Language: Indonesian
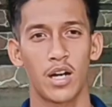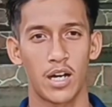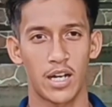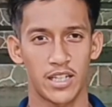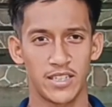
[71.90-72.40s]

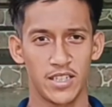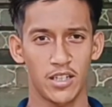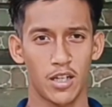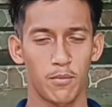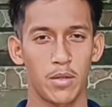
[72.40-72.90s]
Hari
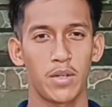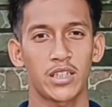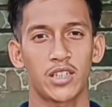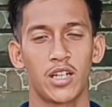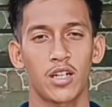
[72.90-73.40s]
ini kami
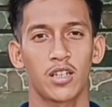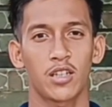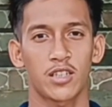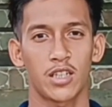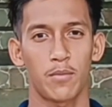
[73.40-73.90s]

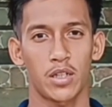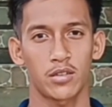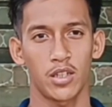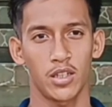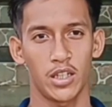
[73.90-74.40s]
melaksanakan kerja
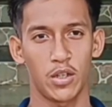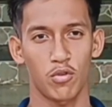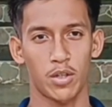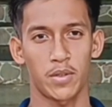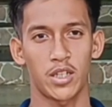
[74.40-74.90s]
bakti di
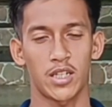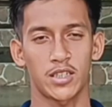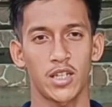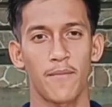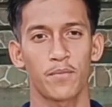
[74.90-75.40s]
lingkungan
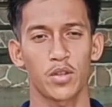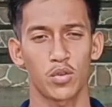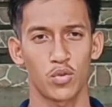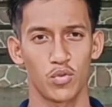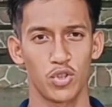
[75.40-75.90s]
madrasah.
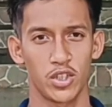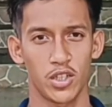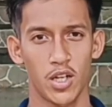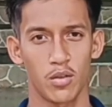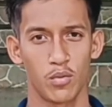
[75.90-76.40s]

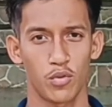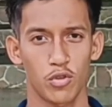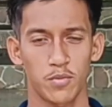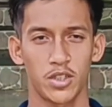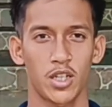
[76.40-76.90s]
Tujuannya
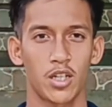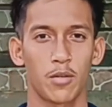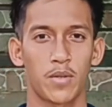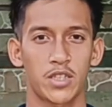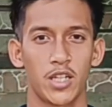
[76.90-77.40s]
untuk menjaga
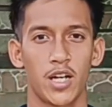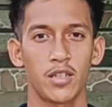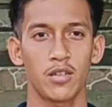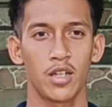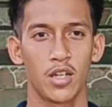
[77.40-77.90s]

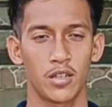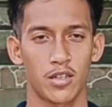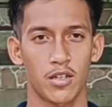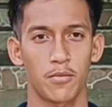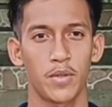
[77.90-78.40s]
kebersihan,
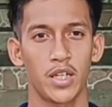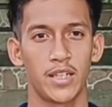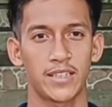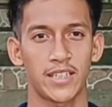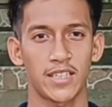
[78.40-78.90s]

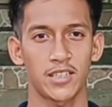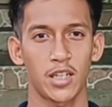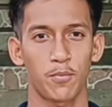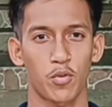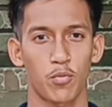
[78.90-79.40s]
terlebih di
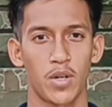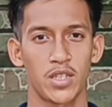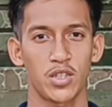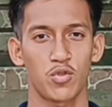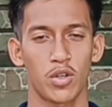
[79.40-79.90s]
saat-saat
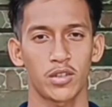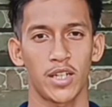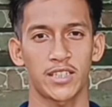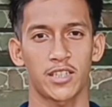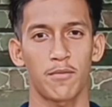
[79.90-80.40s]
perubahan
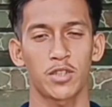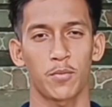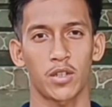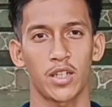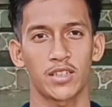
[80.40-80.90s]
cuaca ekstrim
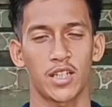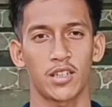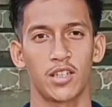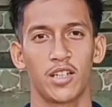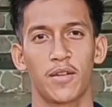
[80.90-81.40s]
seperti
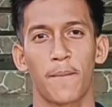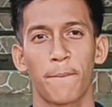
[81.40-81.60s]
saat ini.